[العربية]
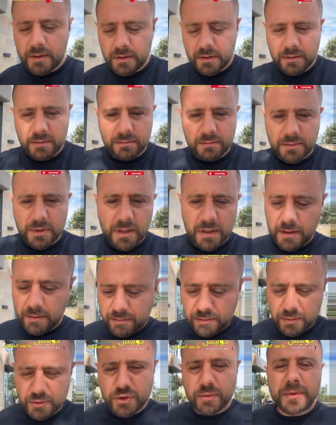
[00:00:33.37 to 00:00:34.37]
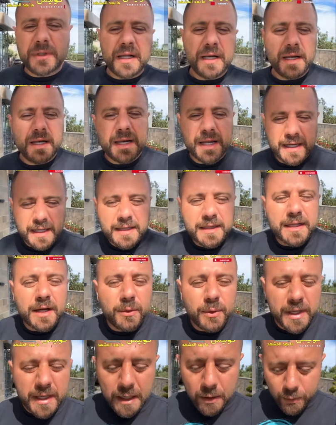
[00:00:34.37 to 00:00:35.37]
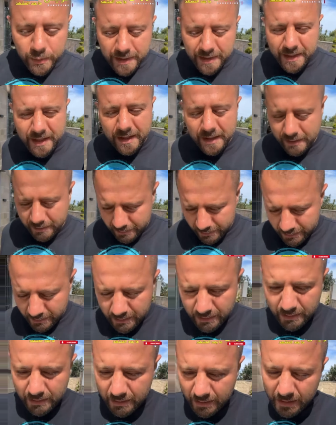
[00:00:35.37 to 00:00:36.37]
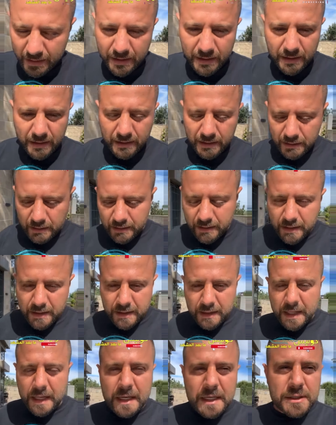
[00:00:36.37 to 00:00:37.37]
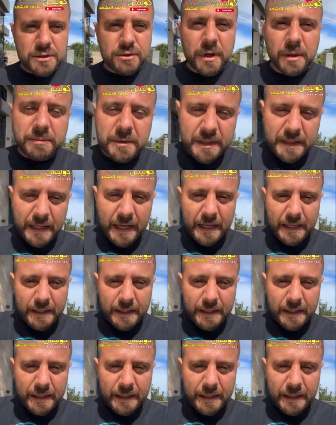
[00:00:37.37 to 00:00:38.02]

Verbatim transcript: على أي حال سنضع لكم رد دكتور فود كاملا وأنتم